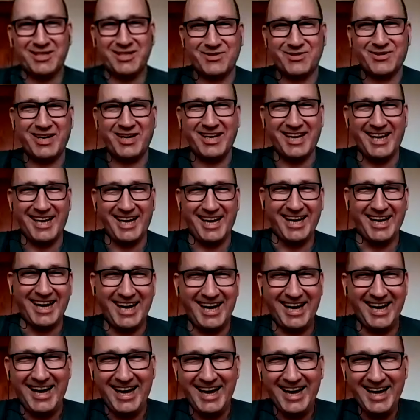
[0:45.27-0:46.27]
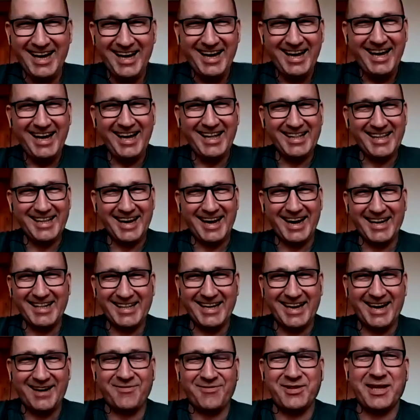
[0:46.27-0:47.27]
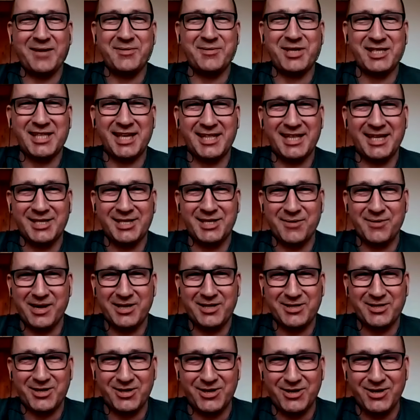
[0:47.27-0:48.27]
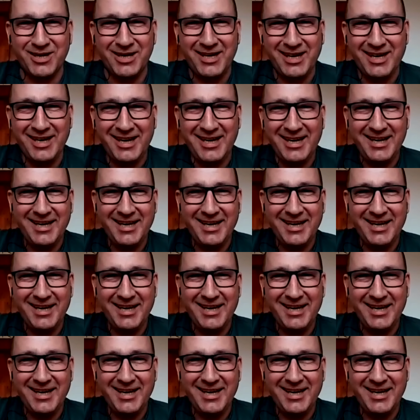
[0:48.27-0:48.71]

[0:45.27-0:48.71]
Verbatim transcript: Tak, tak, tak. Tak, tak. Witam cię serdecznie, Maćku.